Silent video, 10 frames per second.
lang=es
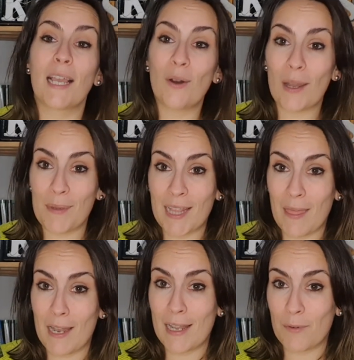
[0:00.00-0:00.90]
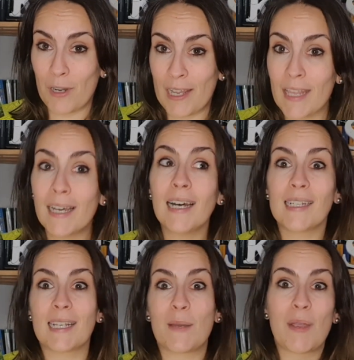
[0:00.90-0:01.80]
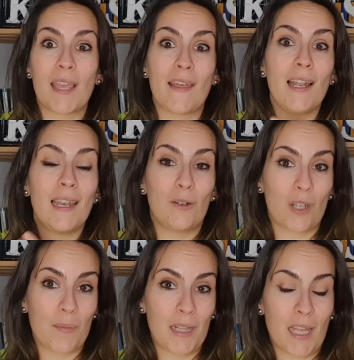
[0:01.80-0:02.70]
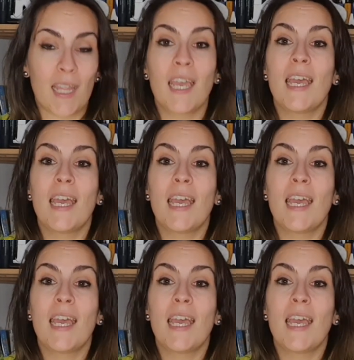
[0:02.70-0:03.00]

tengo la mitad del libro leída, así que me queda la otra mitad.